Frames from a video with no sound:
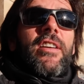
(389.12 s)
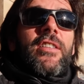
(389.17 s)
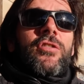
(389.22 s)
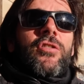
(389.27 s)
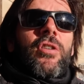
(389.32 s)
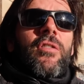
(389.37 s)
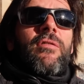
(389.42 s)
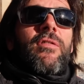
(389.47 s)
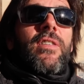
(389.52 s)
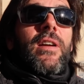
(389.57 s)

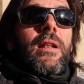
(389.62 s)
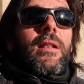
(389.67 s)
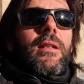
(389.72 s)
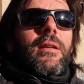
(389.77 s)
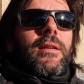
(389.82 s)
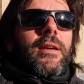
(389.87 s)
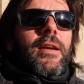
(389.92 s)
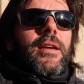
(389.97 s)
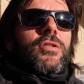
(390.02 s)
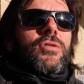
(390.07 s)
Bentonville,
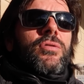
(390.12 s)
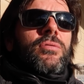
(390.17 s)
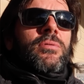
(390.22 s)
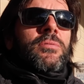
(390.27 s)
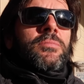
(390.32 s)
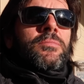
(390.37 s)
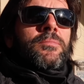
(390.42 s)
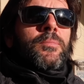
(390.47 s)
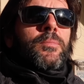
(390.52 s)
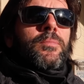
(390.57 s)
que es
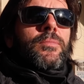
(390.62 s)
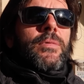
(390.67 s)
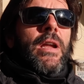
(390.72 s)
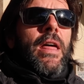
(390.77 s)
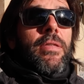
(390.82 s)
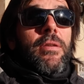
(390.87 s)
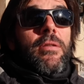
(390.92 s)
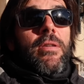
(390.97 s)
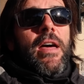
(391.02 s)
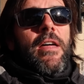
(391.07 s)

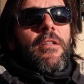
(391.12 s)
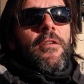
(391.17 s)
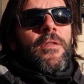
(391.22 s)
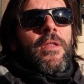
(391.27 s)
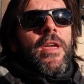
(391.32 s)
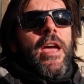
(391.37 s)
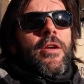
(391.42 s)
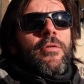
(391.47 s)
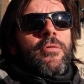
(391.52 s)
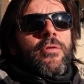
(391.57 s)
una ciudad
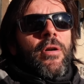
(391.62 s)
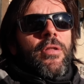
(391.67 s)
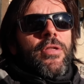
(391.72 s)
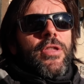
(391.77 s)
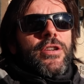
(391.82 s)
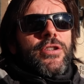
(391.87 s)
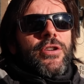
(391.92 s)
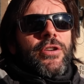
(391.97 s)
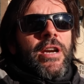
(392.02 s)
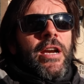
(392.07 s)
donde hay un
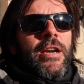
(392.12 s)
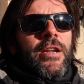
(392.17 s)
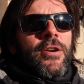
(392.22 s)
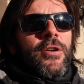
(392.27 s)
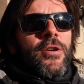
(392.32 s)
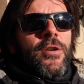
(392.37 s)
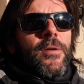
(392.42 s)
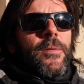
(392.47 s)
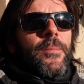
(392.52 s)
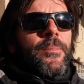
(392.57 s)

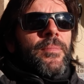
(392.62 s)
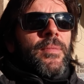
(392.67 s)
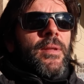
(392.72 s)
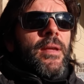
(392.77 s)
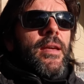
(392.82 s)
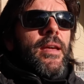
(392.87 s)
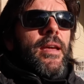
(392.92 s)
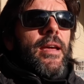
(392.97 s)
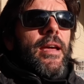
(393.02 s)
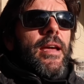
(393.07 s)
concesionario,
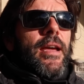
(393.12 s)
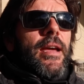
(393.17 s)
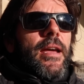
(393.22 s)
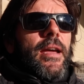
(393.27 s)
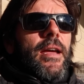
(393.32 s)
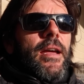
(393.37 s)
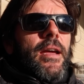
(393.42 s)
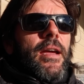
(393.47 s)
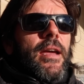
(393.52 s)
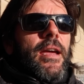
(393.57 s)

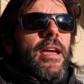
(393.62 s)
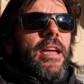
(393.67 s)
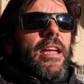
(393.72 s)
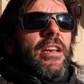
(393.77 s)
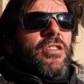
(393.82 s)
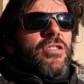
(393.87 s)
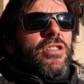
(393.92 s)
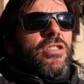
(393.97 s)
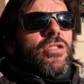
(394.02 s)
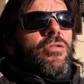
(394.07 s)
eh,
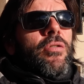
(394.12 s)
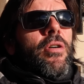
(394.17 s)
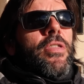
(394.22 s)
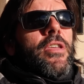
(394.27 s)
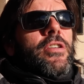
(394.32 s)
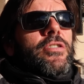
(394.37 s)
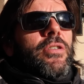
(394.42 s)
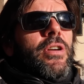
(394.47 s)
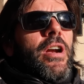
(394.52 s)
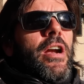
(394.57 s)
no sé si un
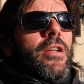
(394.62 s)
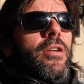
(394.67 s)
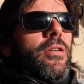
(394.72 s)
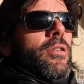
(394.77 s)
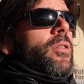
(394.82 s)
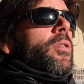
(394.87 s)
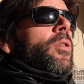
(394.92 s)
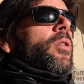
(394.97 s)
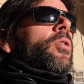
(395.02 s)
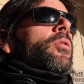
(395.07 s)

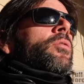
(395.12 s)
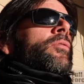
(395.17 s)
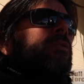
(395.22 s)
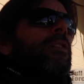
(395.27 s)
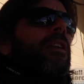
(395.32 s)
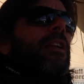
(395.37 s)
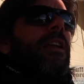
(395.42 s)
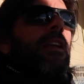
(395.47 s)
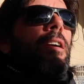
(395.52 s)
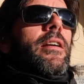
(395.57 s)
concesionario o un
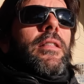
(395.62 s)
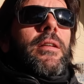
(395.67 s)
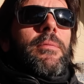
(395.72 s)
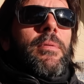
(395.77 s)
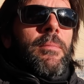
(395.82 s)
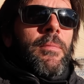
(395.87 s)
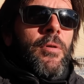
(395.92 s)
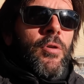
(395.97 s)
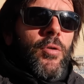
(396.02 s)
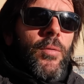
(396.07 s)
dealer de
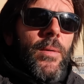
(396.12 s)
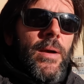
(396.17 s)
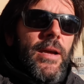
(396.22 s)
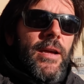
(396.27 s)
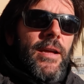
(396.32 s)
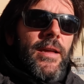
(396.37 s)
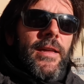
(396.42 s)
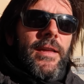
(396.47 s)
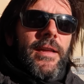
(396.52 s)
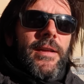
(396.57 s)
BMW,
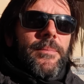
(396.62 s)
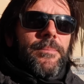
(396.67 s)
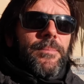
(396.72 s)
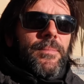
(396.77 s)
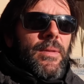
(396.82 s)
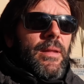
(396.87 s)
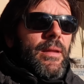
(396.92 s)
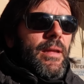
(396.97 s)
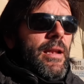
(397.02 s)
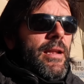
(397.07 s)

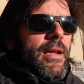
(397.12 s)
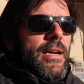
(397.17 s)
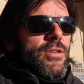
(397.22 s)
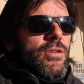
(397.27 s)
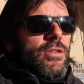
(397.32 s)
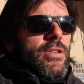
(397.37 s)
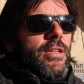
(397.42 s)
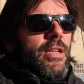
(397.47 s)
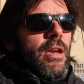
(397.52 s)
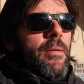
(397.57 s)
el
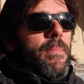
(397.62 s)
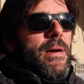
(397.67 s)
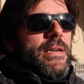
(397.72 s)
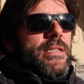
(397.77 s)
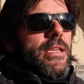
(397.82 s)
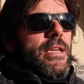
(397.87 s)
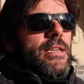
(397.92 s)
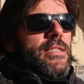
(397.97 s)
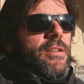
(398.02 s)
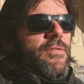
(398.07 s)
caso es que tiene
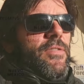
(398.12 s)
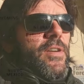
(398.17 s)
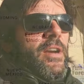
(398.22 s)
pastillas de